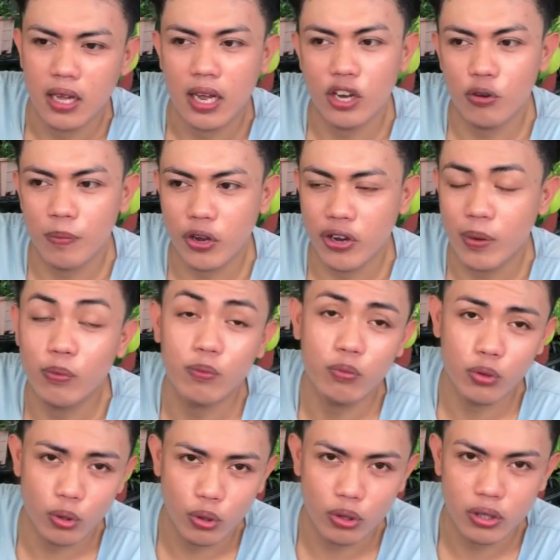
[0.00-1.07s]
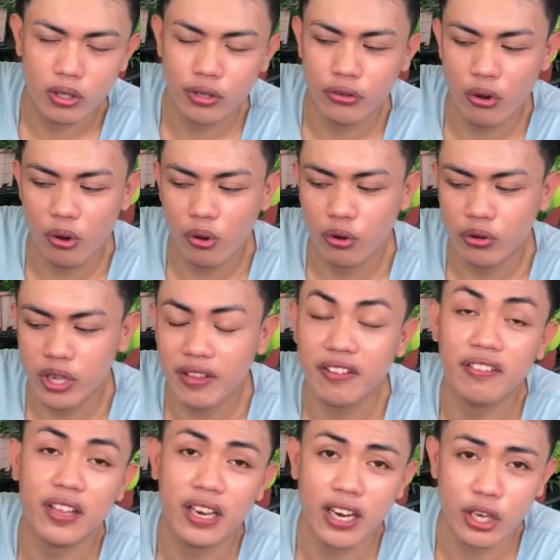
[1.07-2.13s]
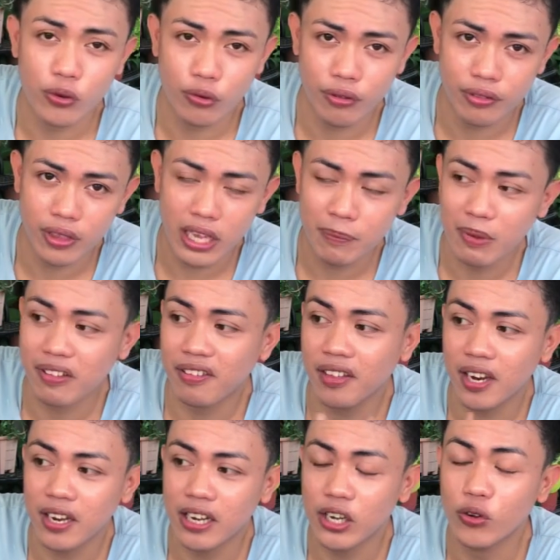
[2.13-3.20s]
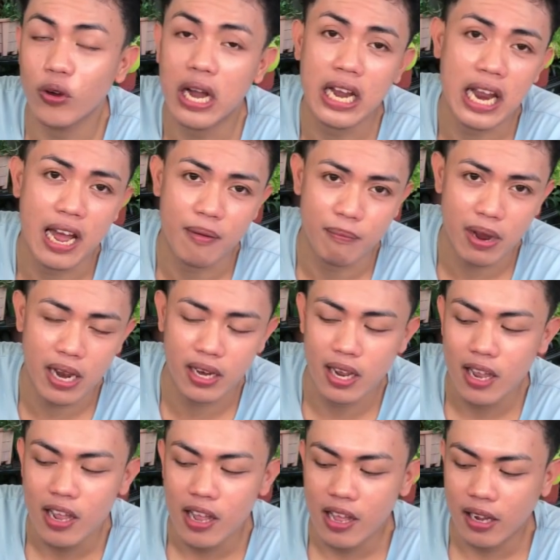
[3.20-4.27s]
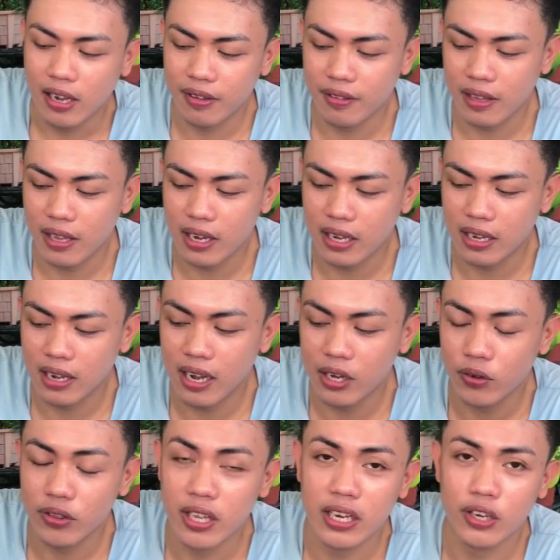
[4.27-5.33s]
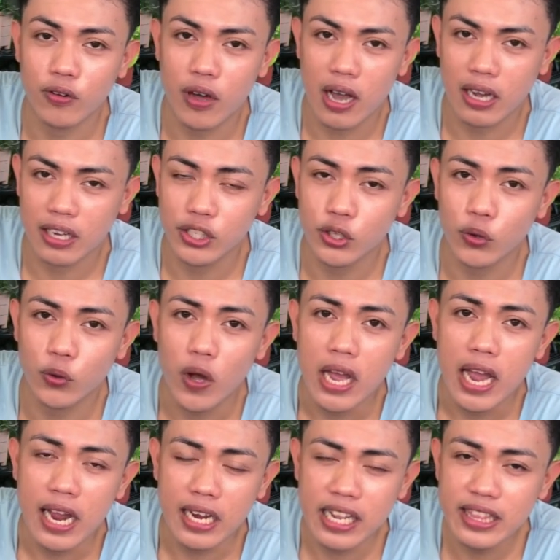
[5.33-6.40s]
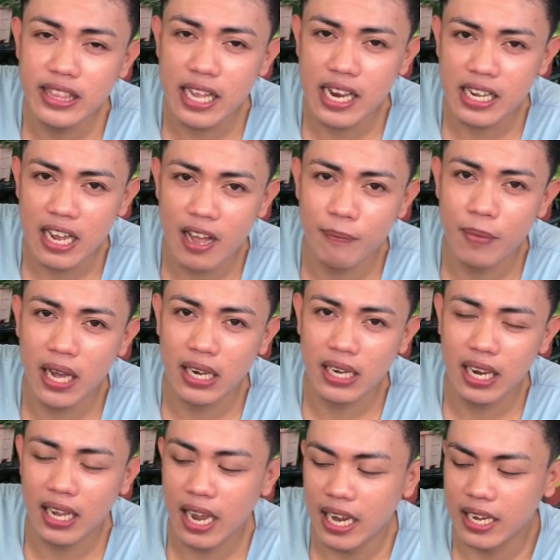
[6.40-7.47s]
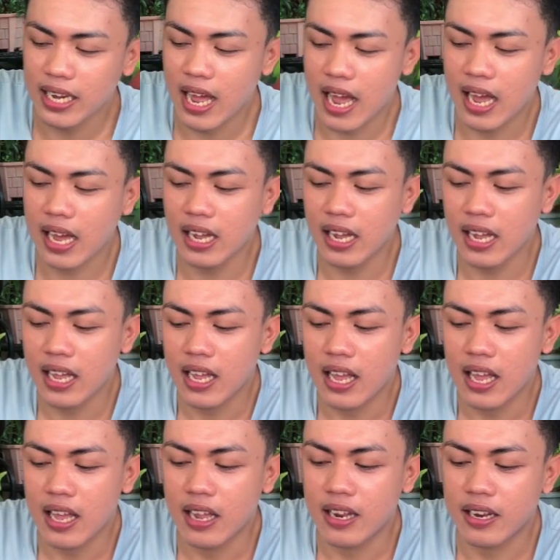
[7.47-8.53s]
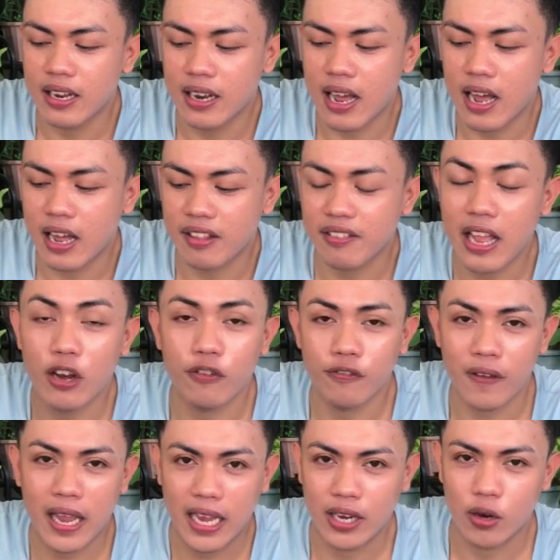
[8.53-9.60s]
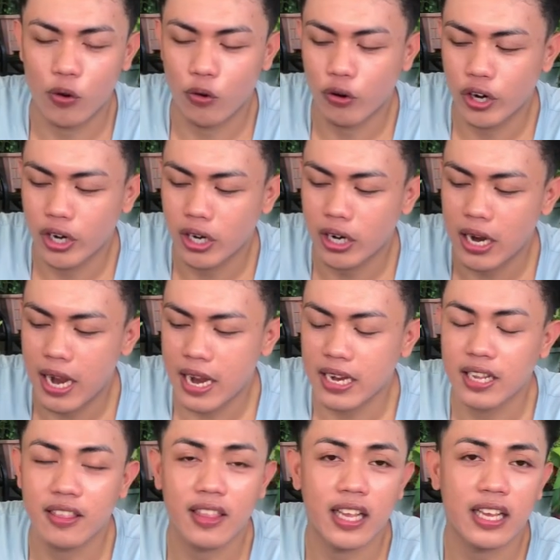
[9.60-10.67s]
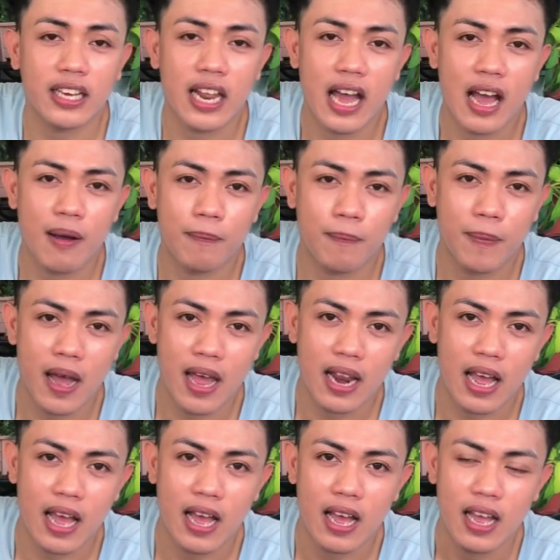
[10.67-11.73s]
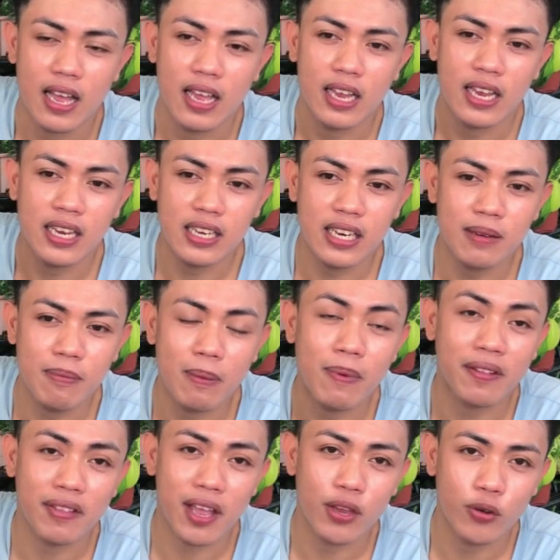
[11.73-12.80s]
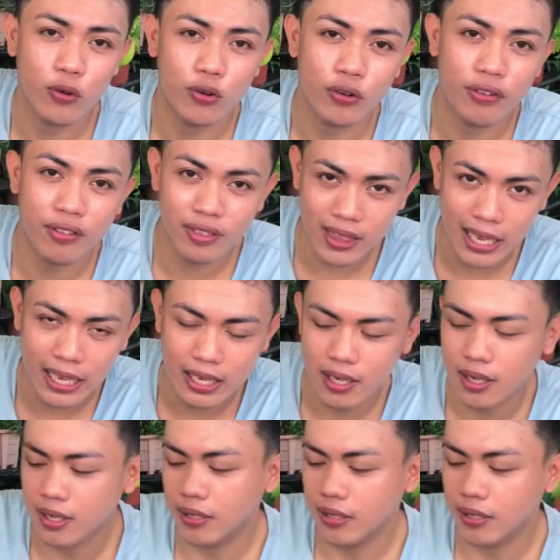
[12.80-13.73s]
ano ba yun, nabubulok. So, nasisira yung stick, masisira din yung halaman. Kasi nagkaganon din yung akin. So, need talaga maglagay ng uh, cellophane or anything na para hindi mabasa yung stick.